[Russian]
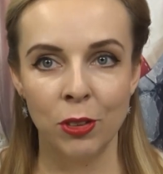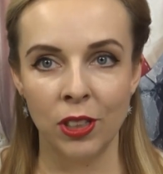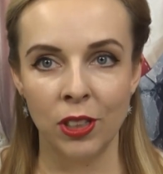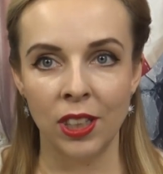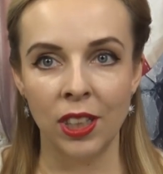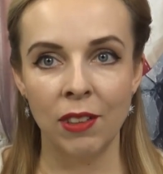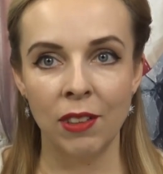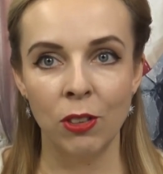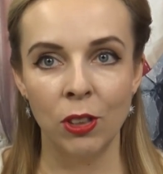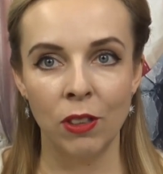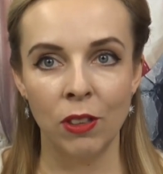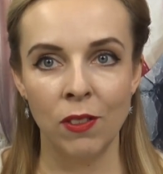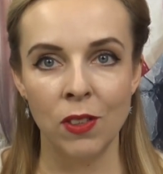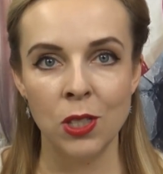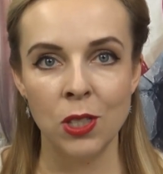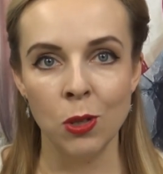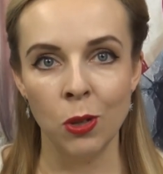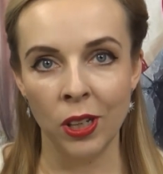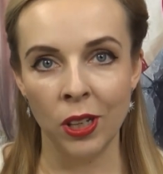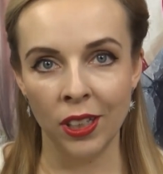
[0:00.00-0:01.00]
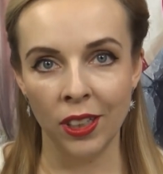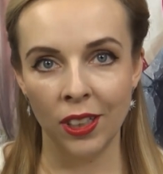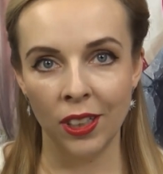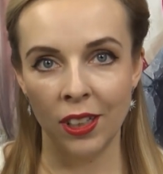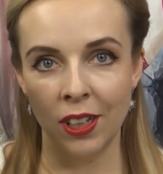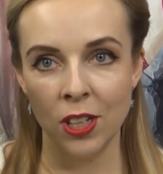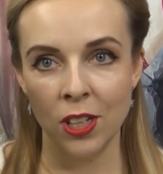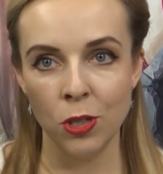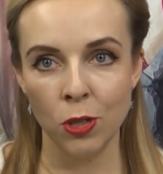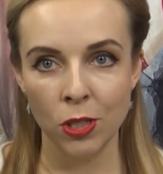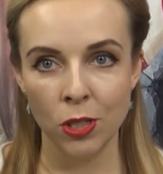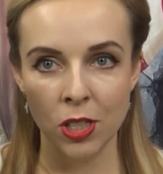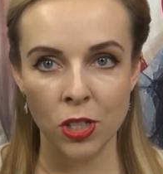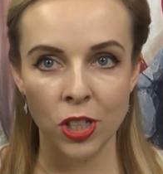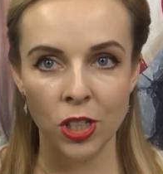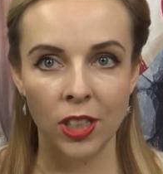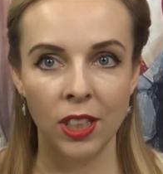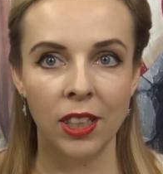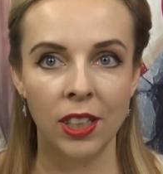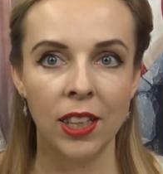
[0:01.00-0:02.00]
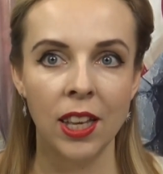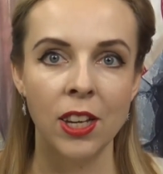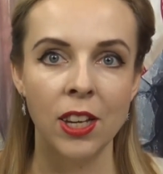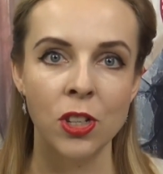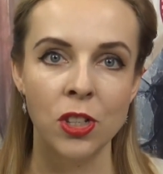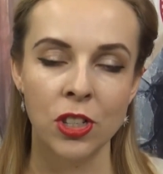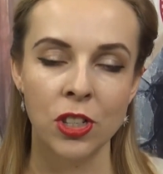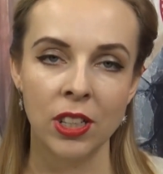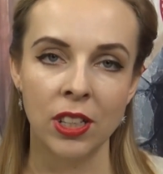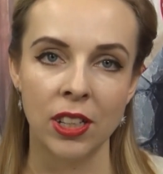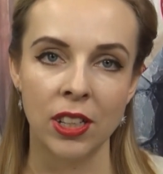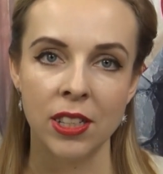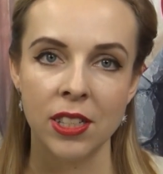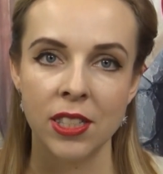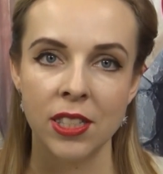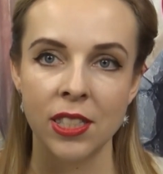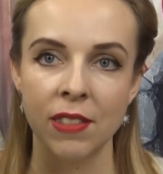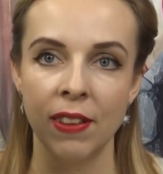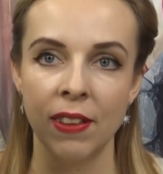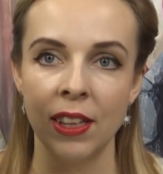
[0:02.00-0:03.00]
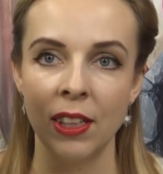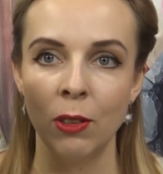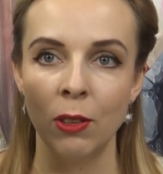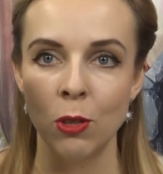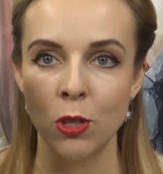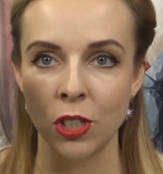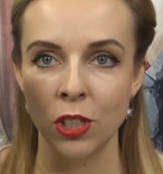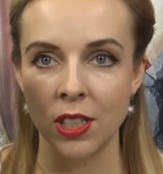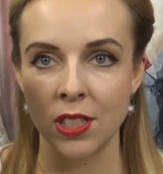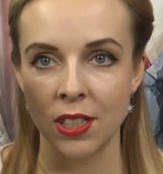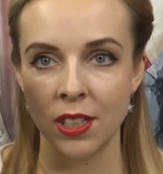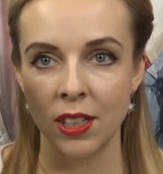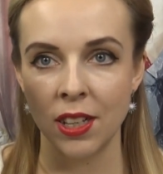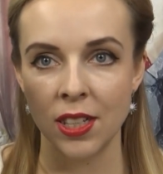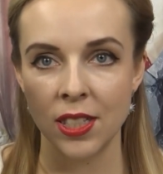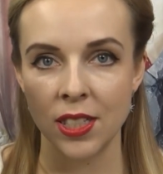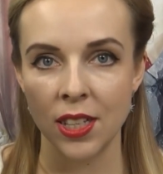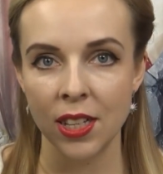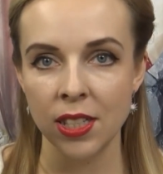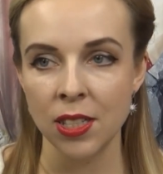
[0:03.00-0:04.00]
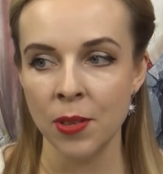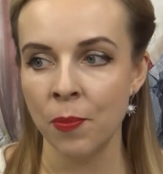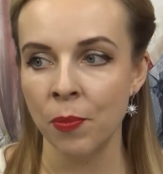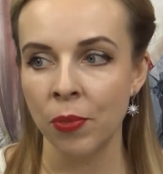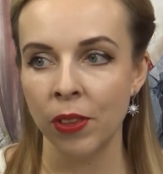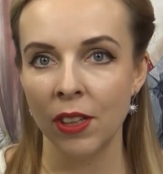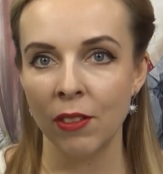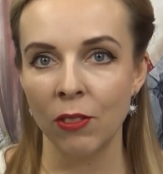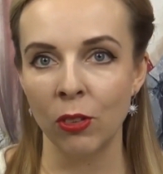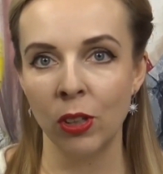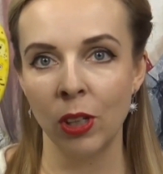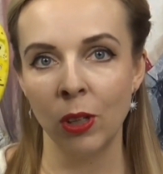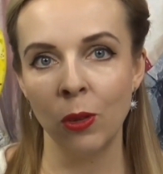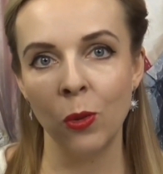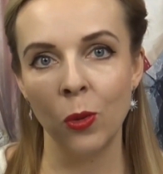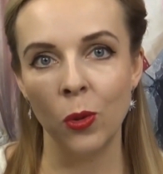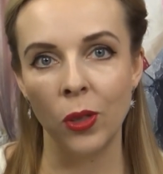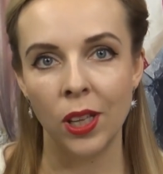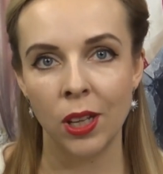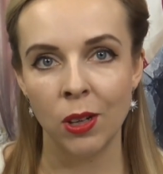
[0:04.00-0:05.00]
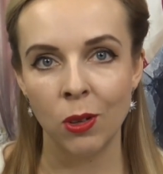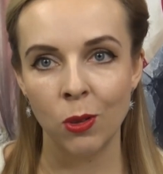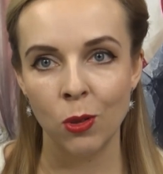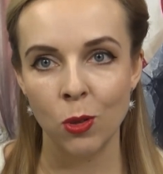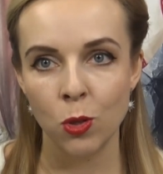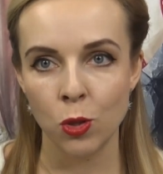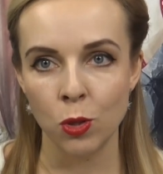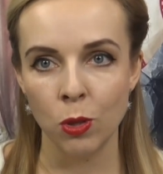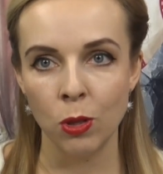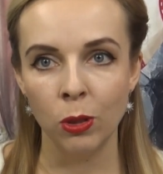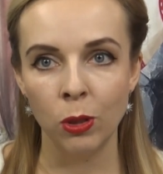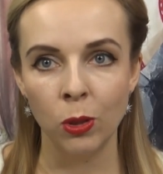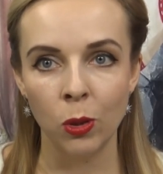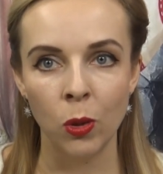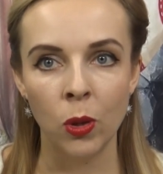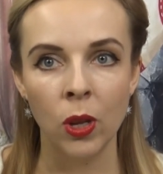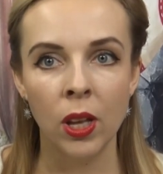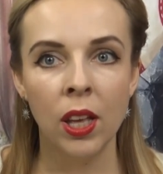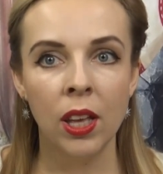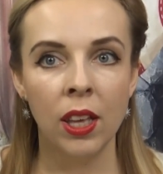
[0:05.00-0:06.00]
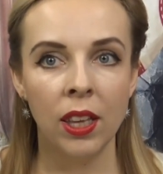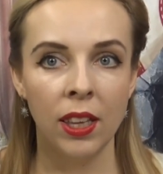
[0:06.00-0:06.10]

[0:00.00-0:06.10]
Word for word: вот такие вот веселенькие расчесочки, я решила своей дочке заказать вот такую яркую желтую,